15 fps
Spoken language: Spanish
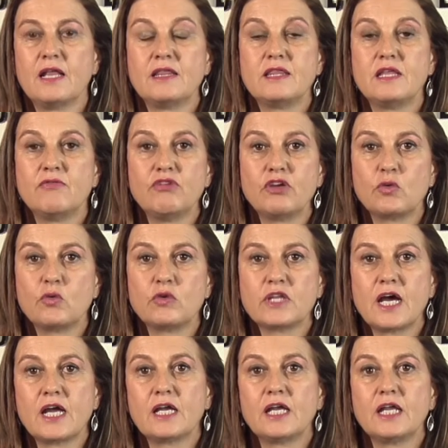
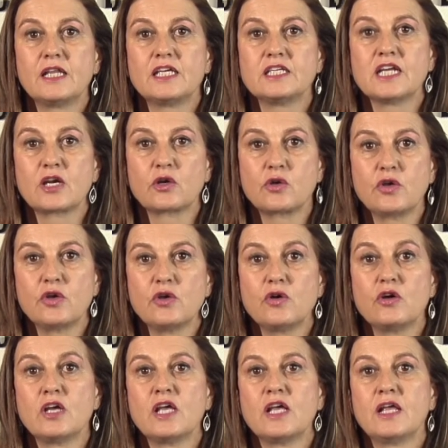dificultar el
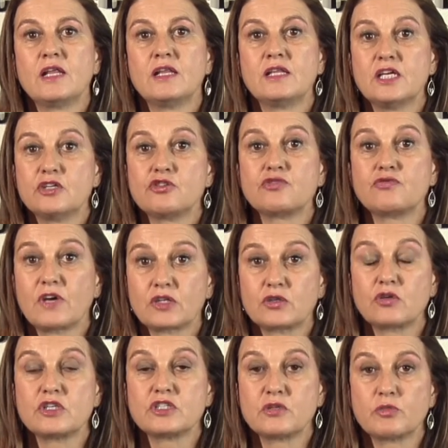desarrollo de esos
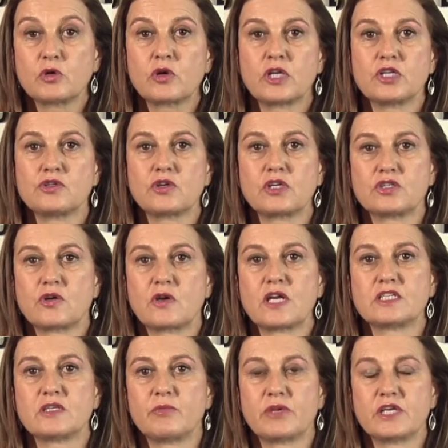factores de progreso que son
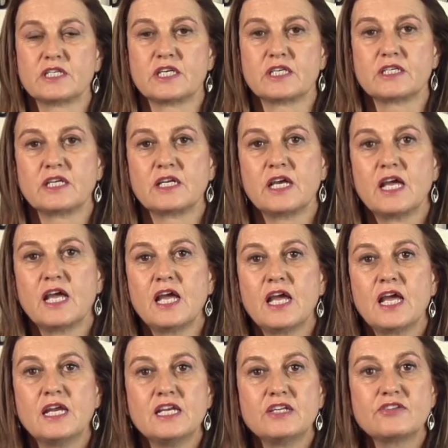las empresas.
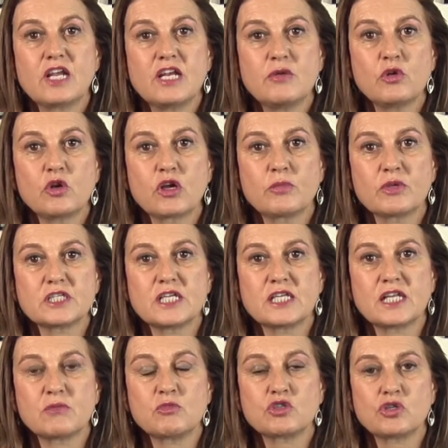En este libro que
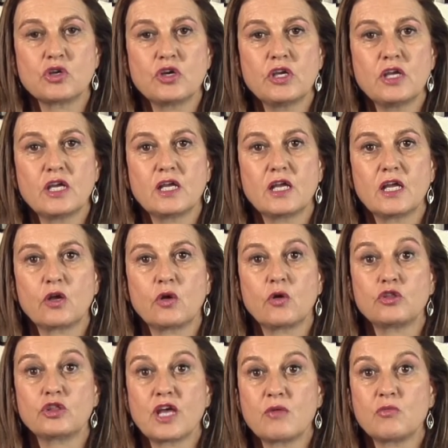presentamos hoy
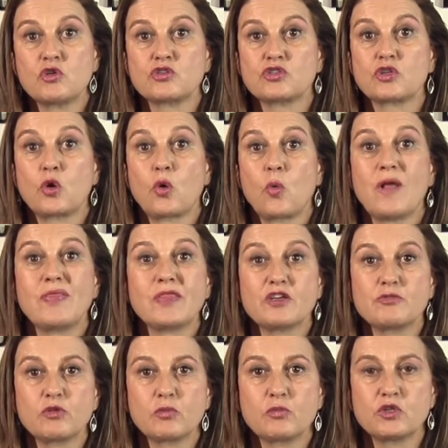contamos
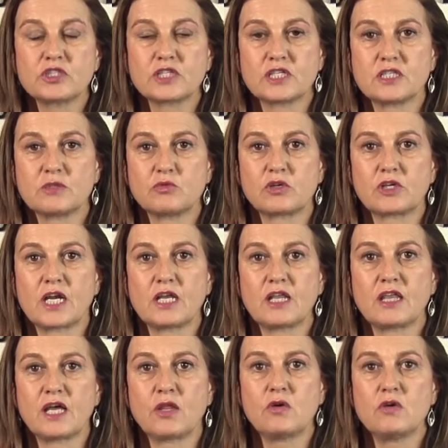cuántas propuestas hemos
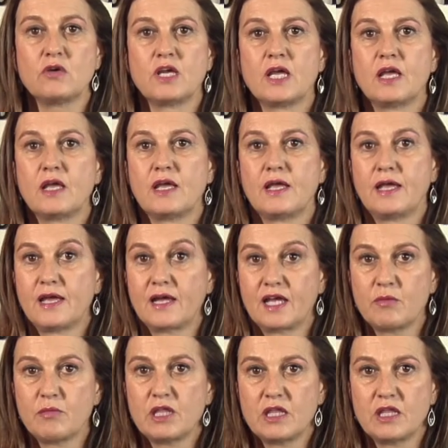realizado, en
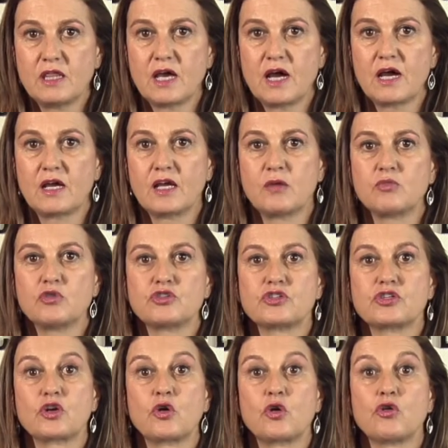qué medida
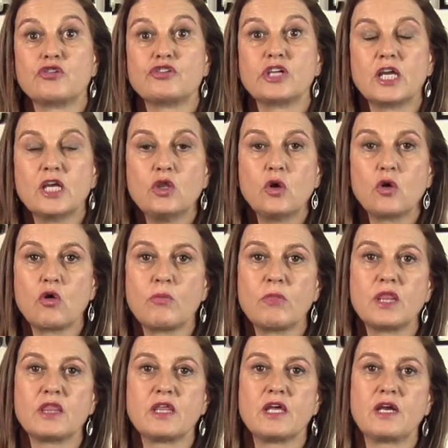hemos conseguido
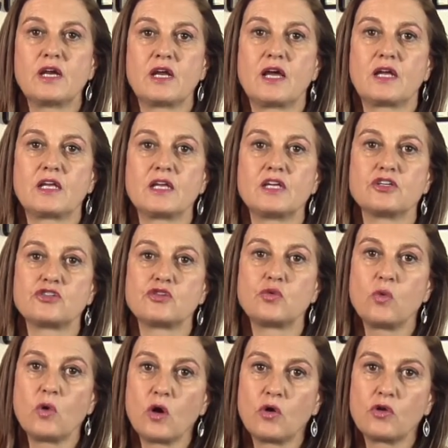convencer a quienes
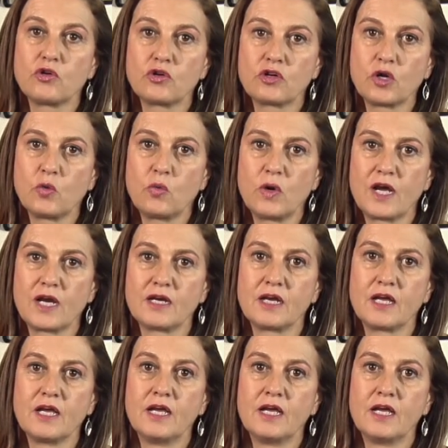luego nos regulan